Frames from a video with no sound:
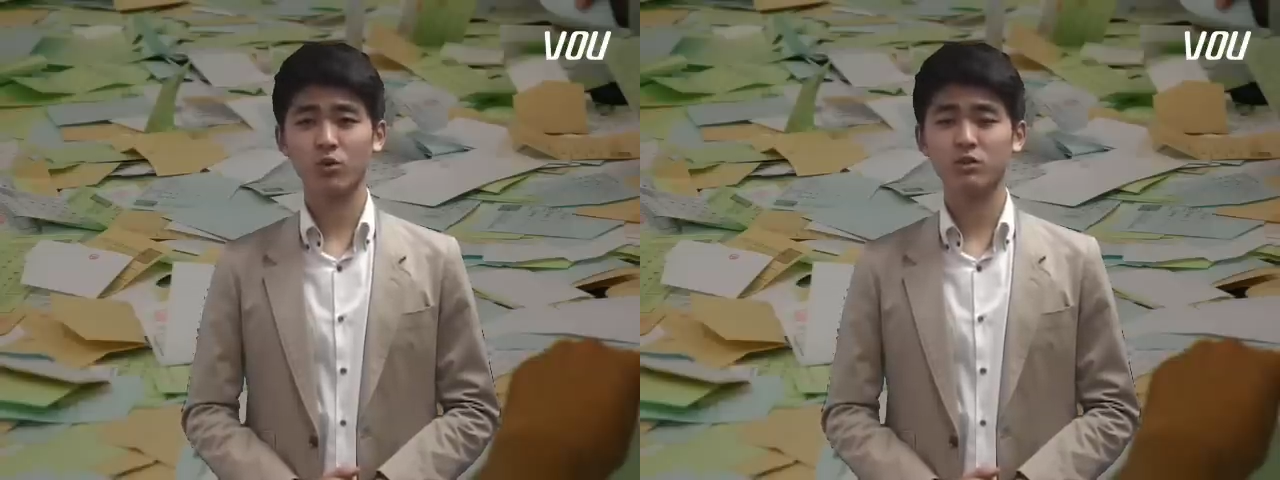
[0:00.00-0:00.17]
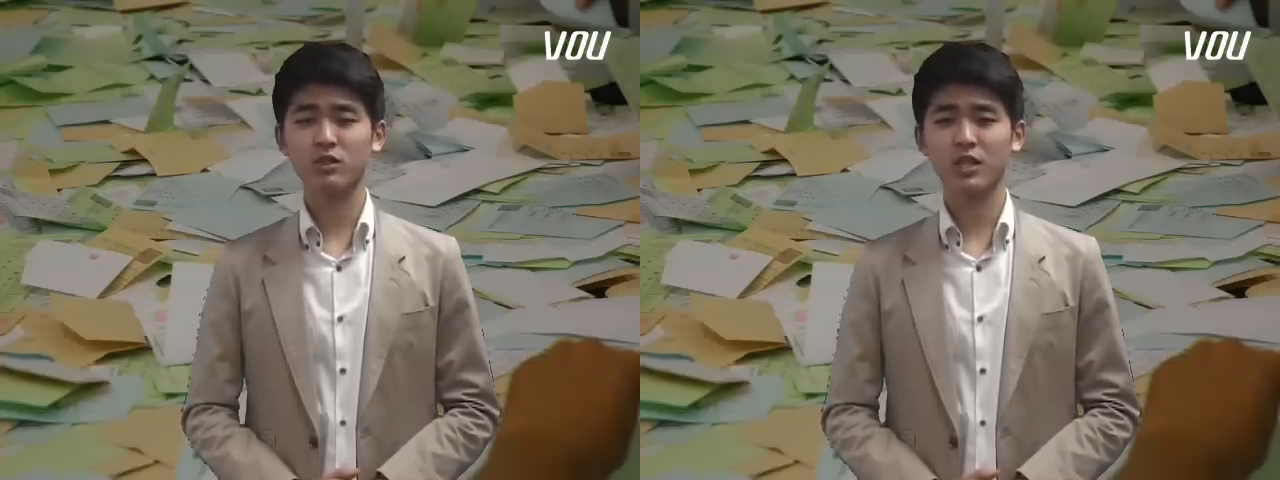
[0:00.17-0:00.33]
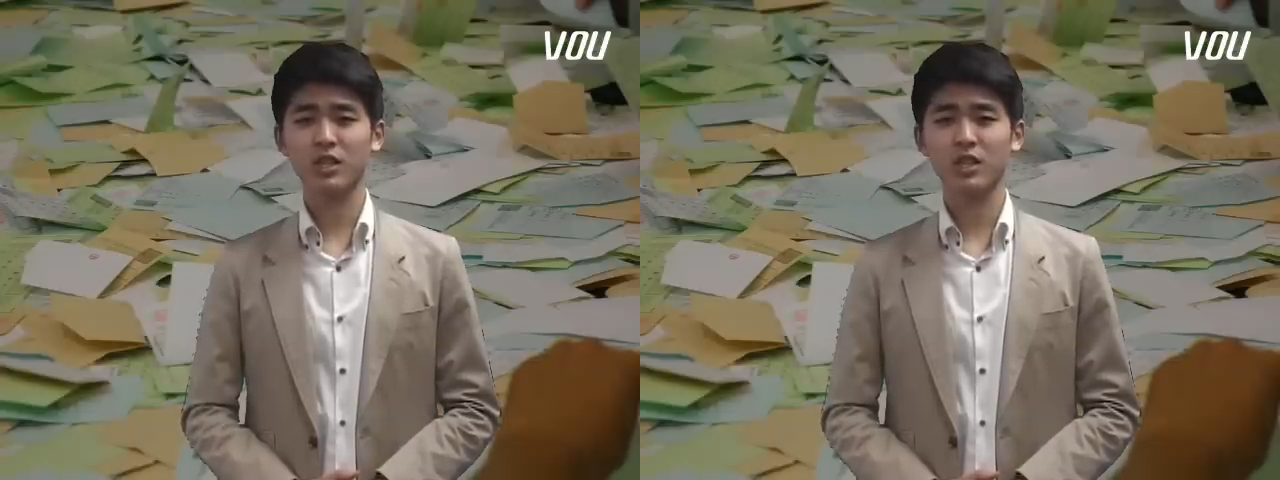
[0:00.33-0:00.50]

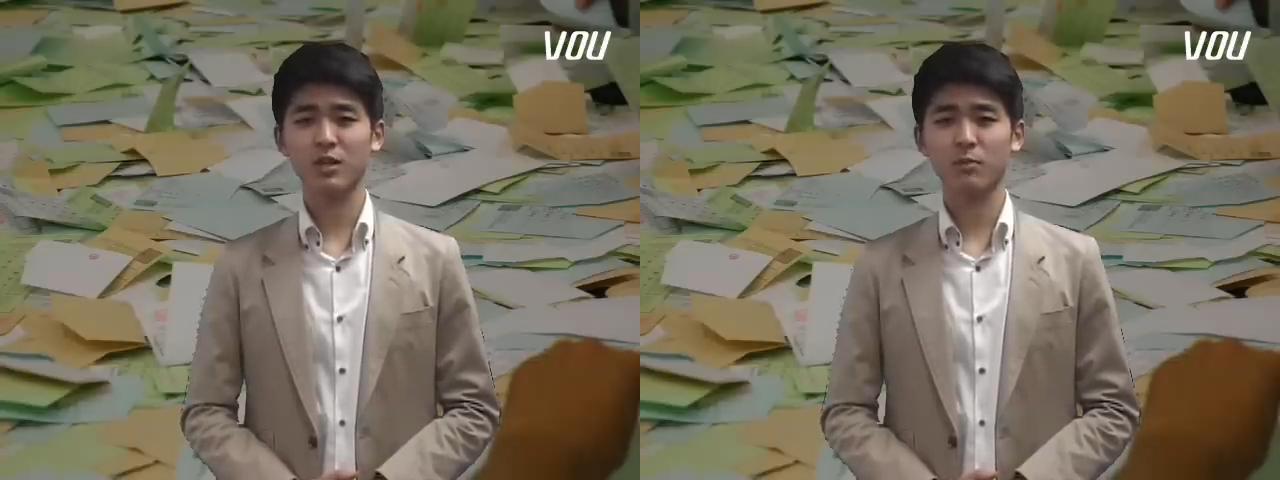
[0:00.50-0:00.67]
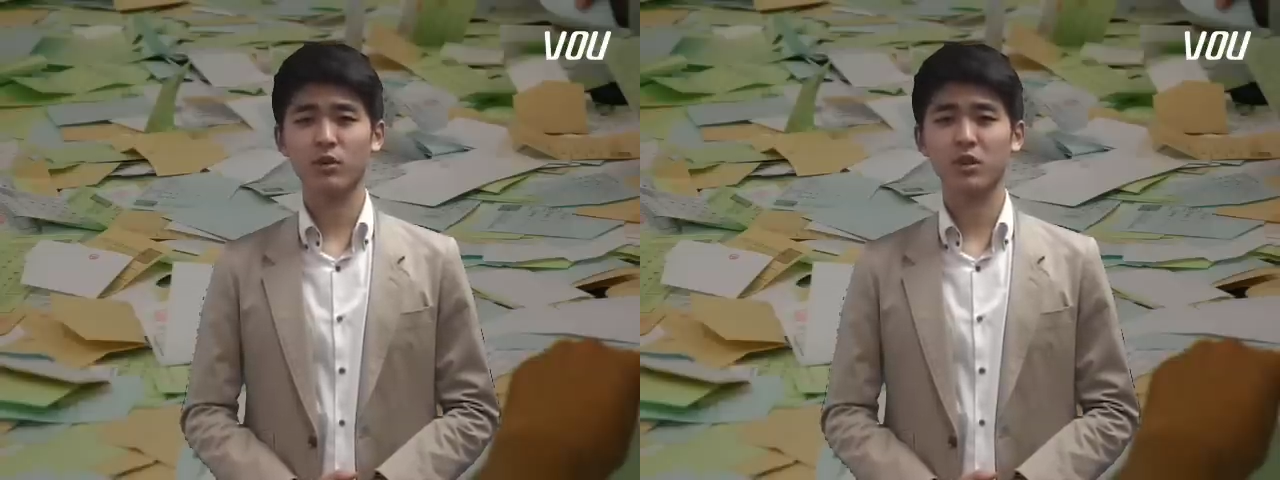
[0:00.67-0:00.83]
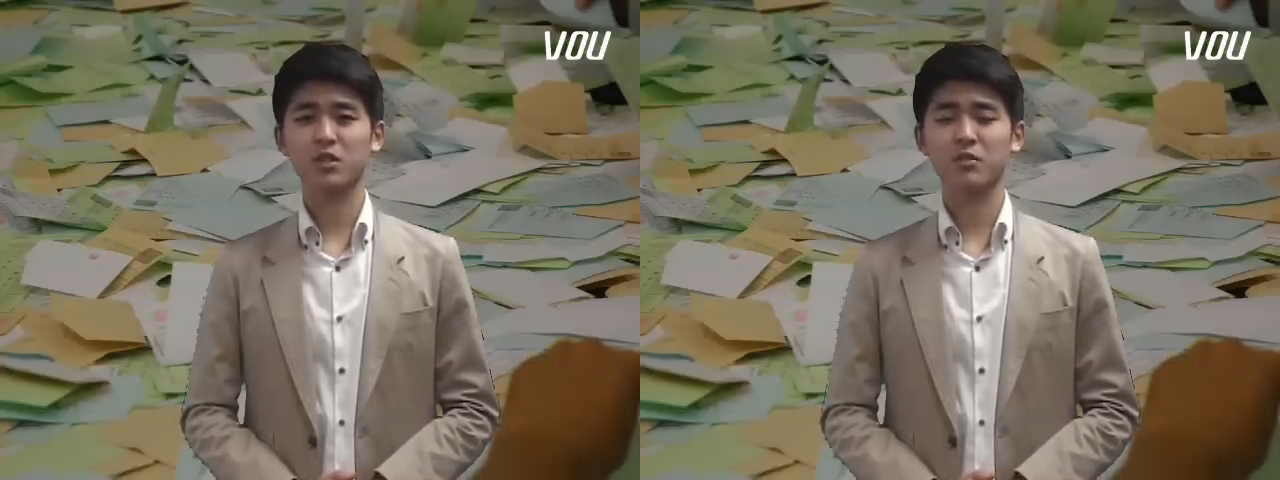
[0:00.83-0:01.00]
오늘이
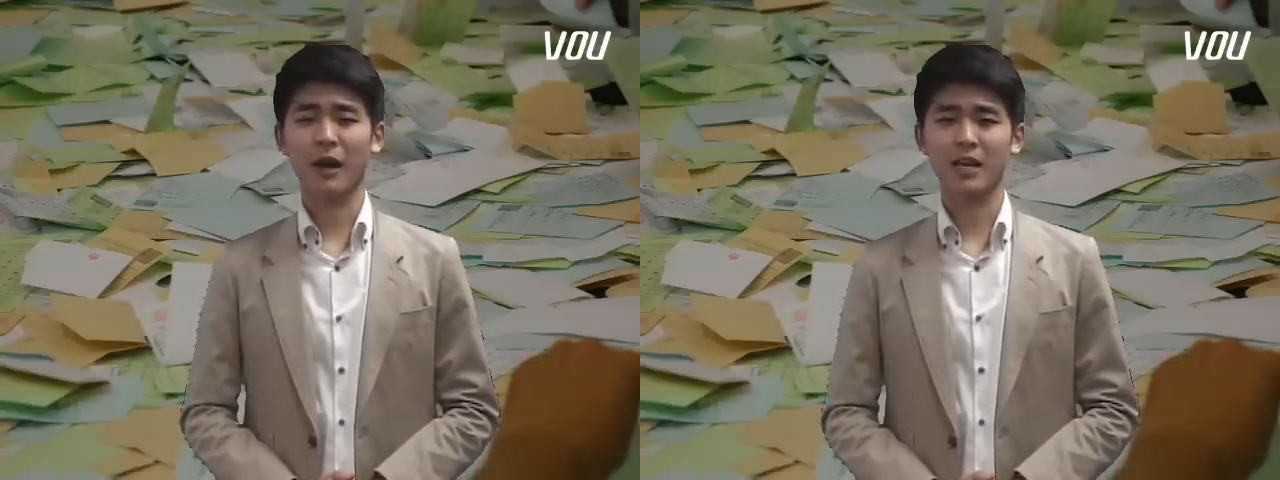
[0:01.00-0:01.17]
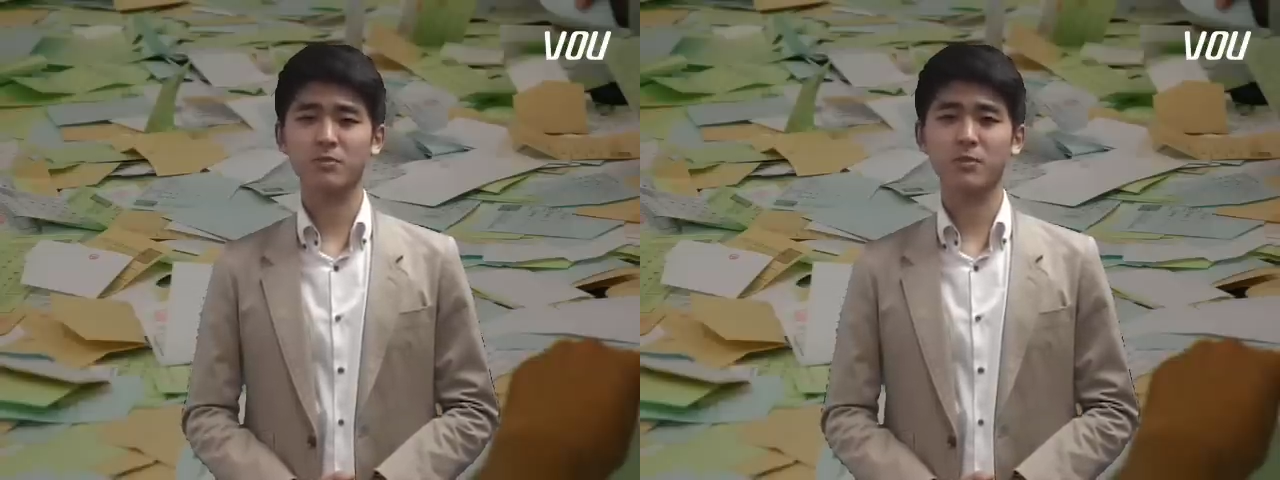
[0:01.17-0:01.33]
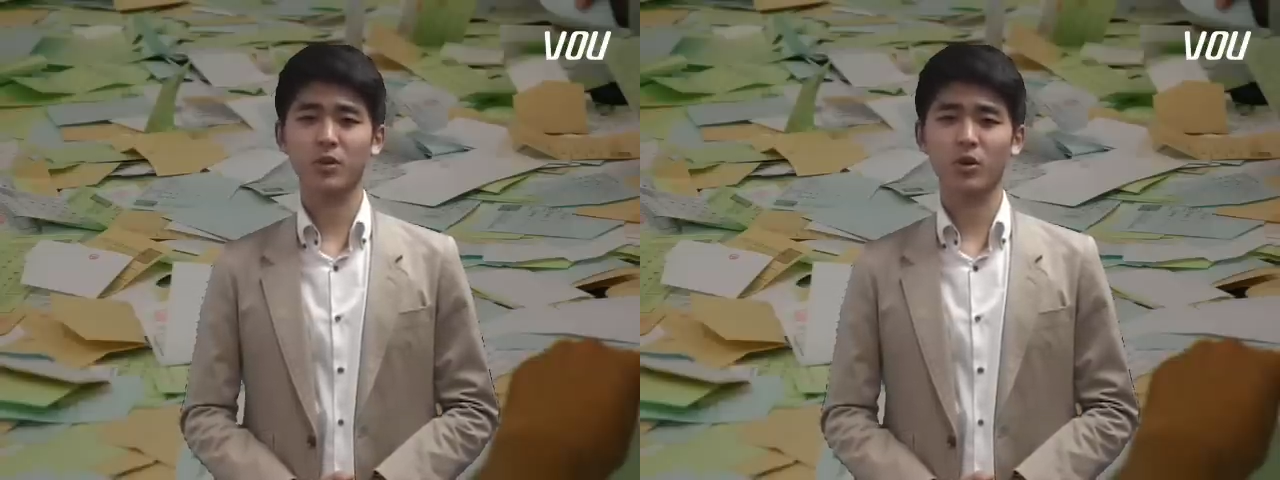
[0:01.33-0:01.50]
이번 학기
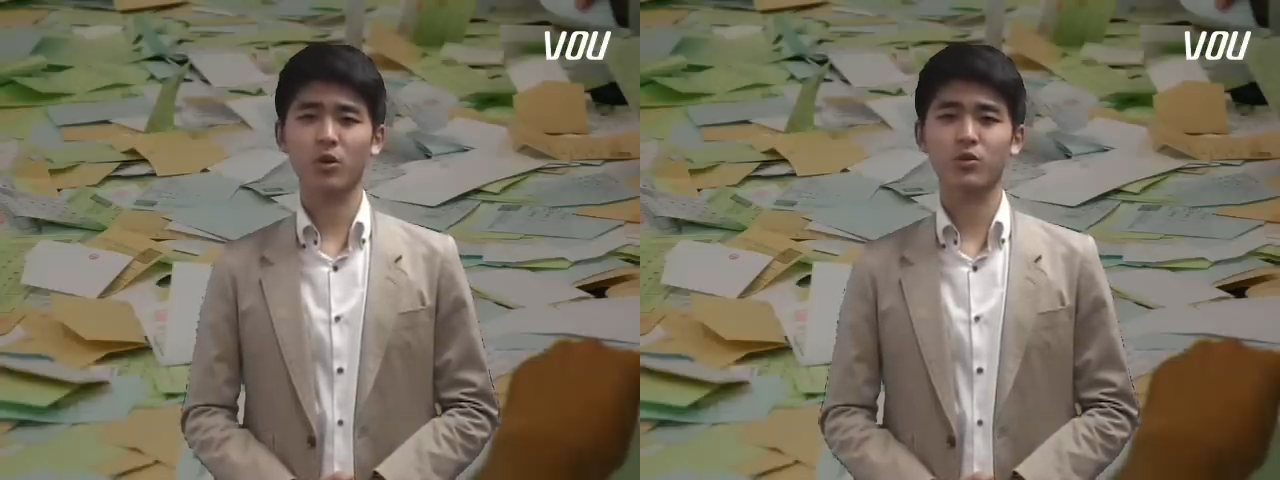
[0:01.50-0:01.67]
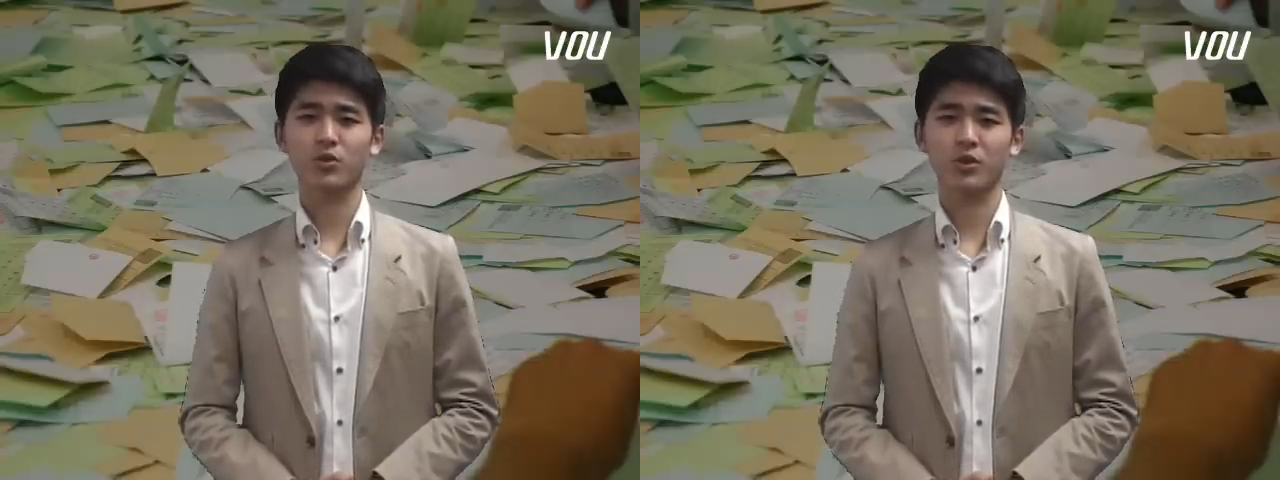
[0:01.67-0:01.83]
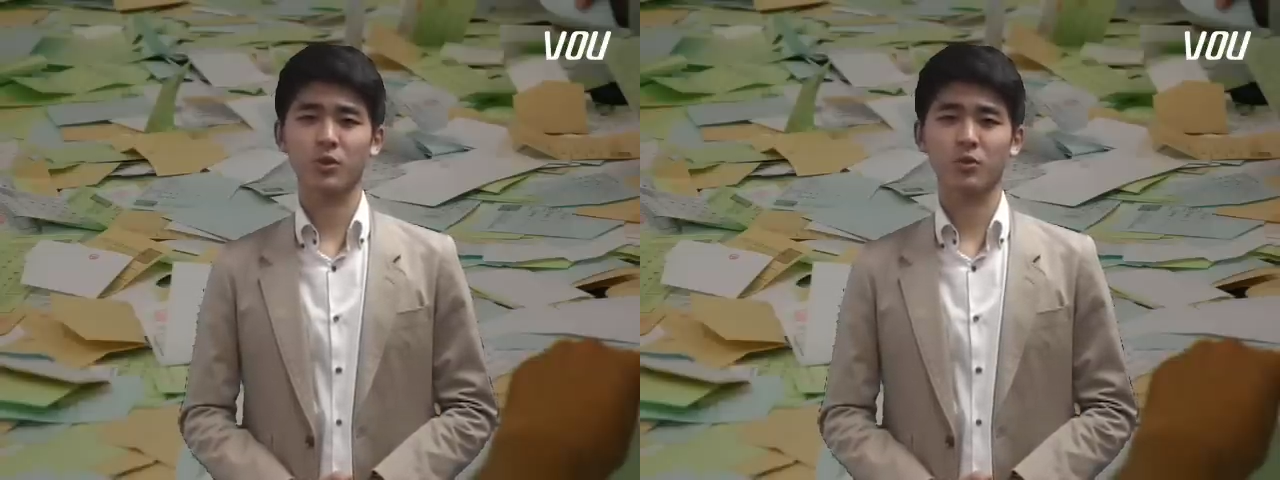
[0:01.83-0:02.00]
마지막
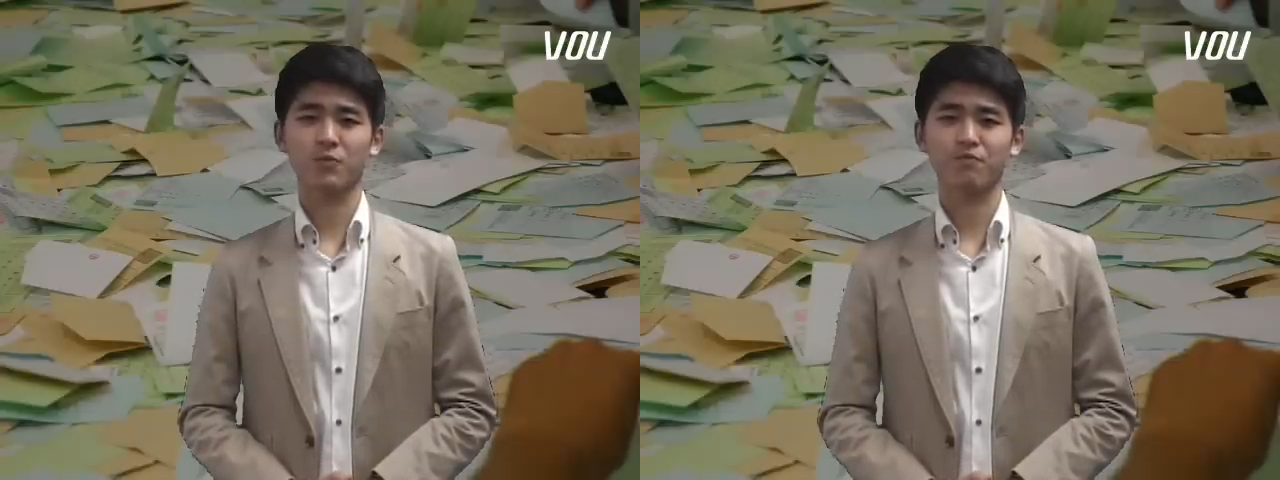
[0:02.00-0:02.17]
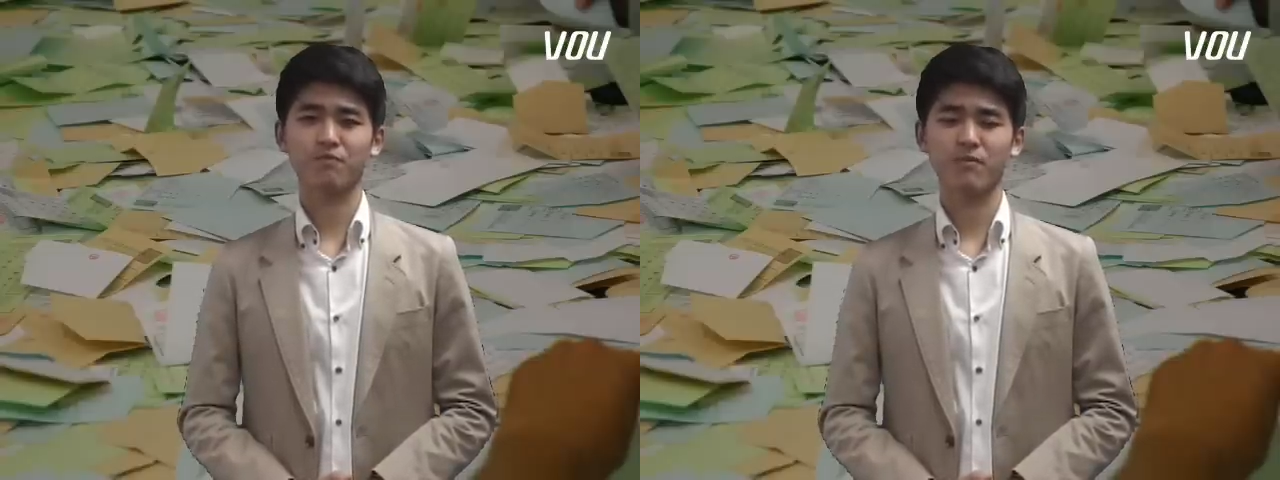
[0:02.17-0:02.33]
회거든요.